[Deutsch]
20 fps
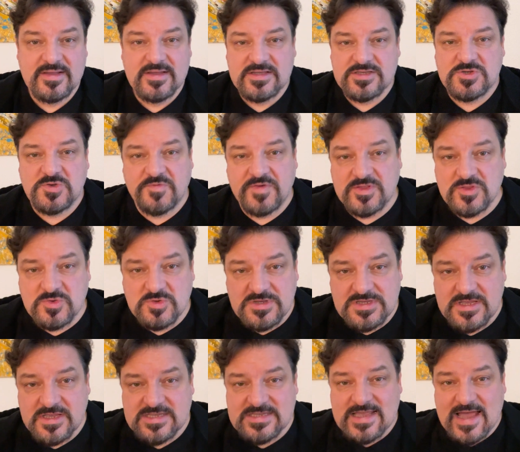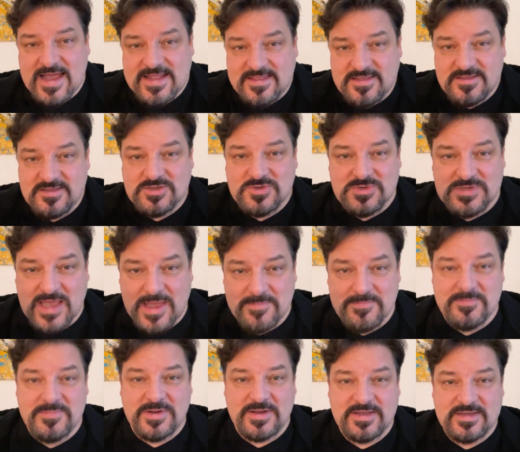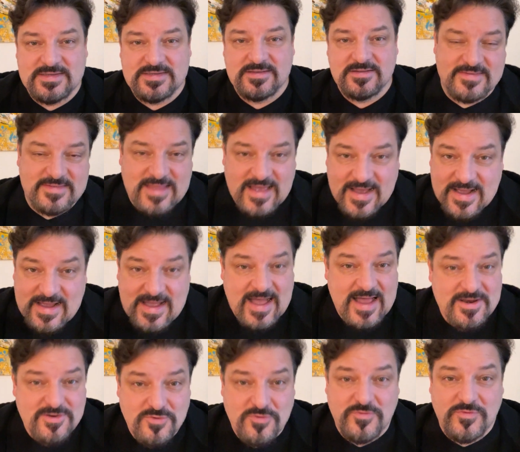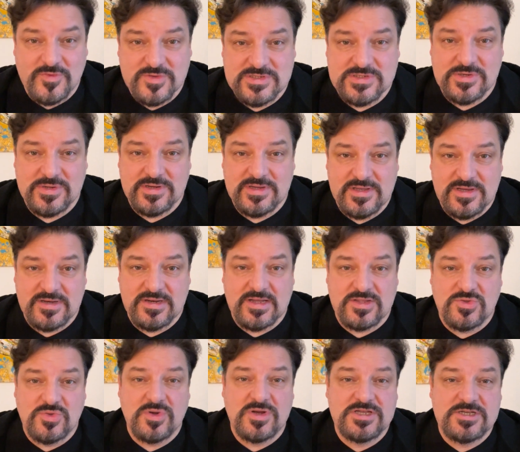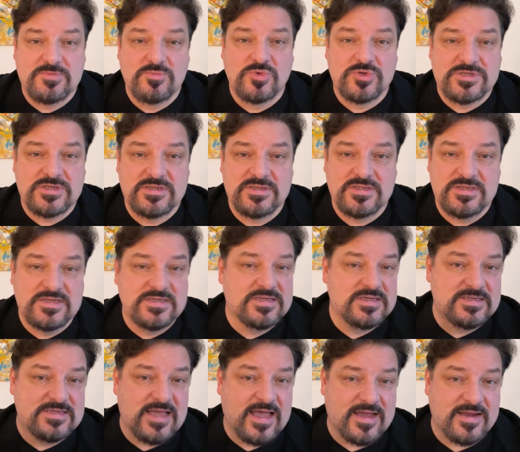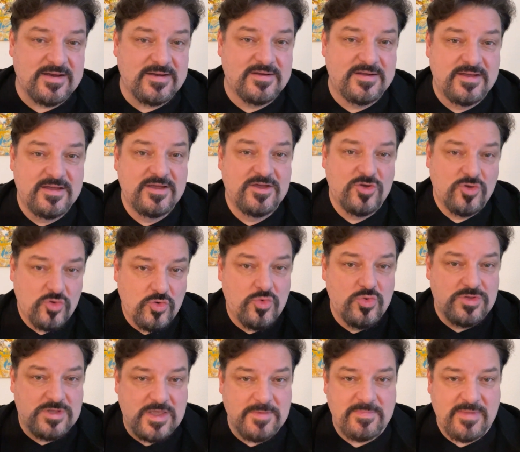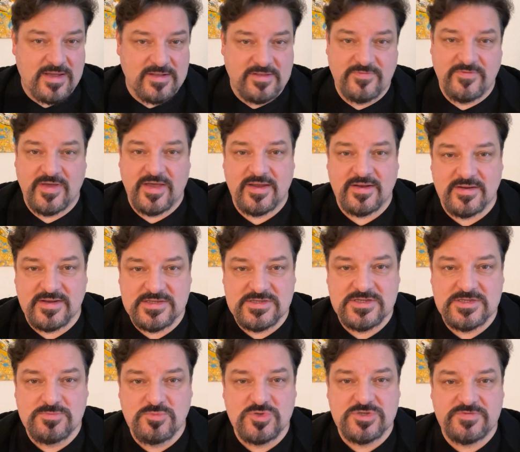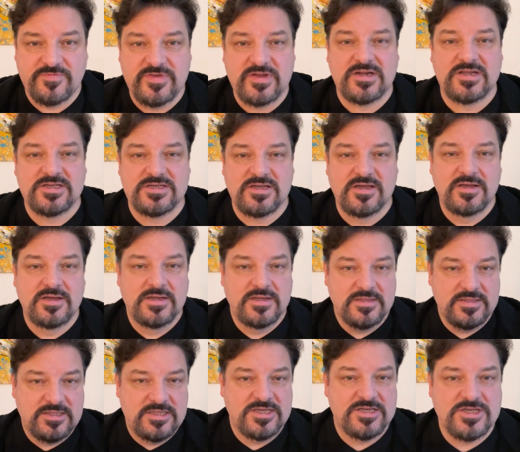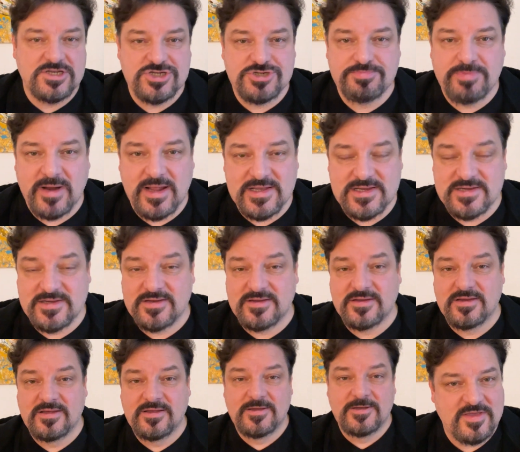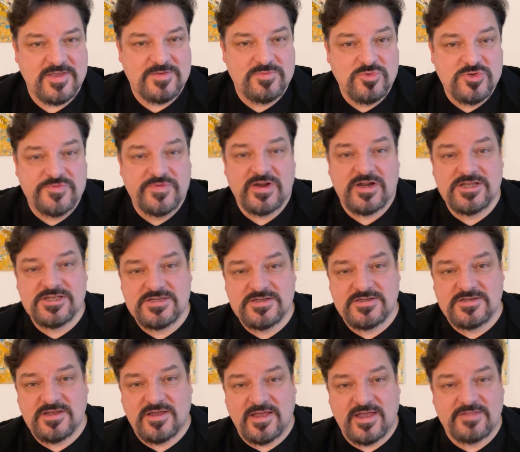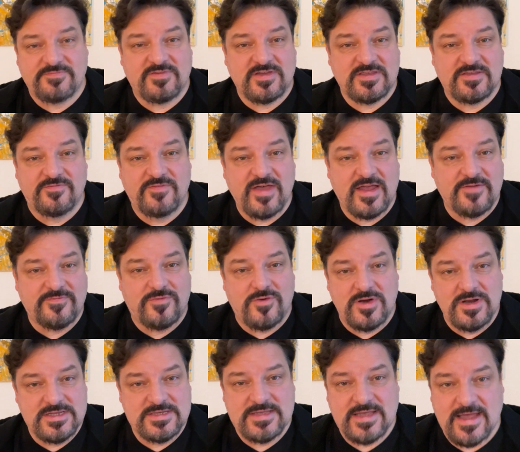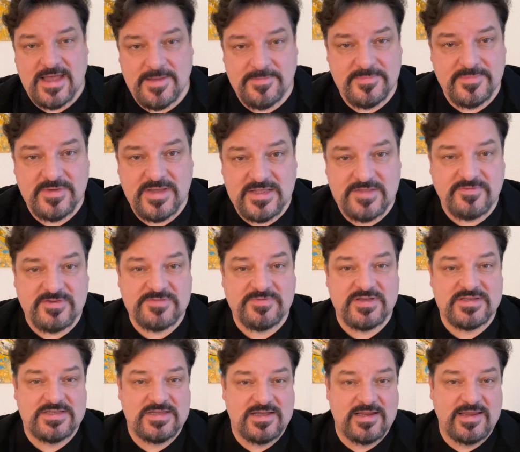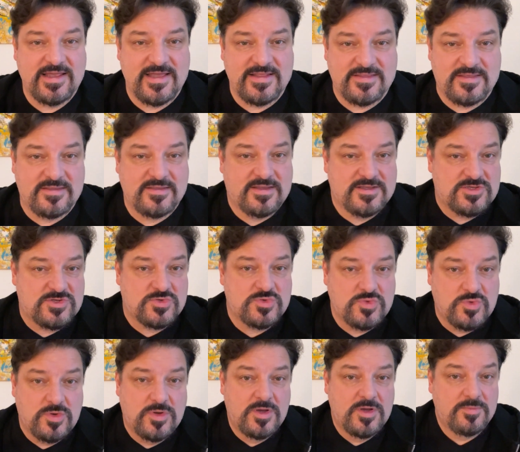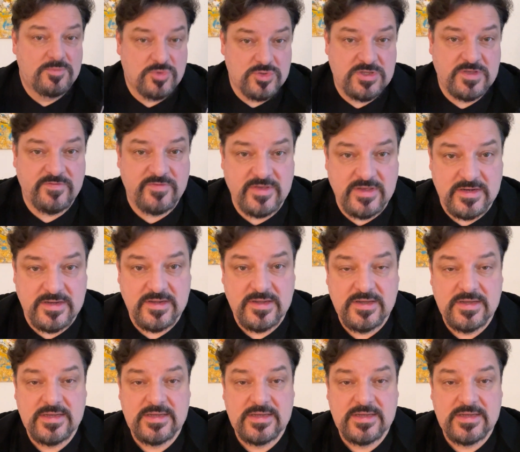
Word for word: So, wenn du diese Seiten zusammenbringst, dann kann nur funktionieren. Natürlich müssen diese Sachen gut gemacht werden. Also es muss wirklich dich entsprechen. Es muss wirklich etwas Wertvolles haben, etwas, was die Klienten dazu motiviert,